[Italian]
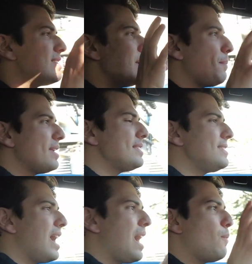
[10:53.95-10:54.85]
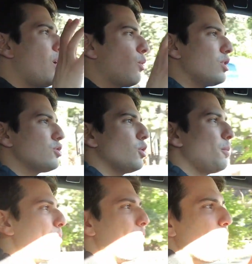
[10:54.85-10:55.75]
Se pensiamo a
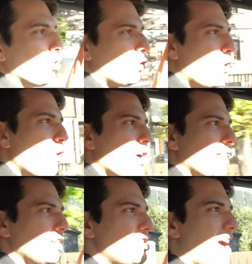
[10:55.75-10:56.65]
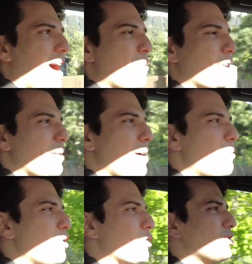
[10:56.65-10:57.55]
questo motore, diciamo,
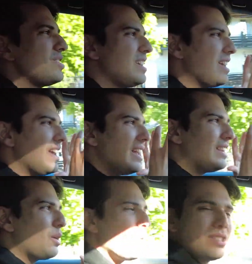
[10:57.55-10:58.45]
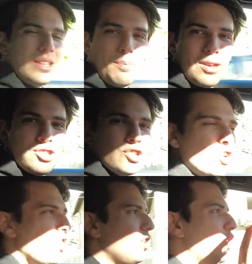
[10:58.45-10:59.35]
chiamiamolo così, di questa
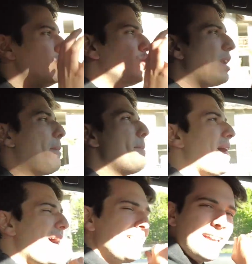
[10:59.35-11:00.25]
Peugeot, non ha mai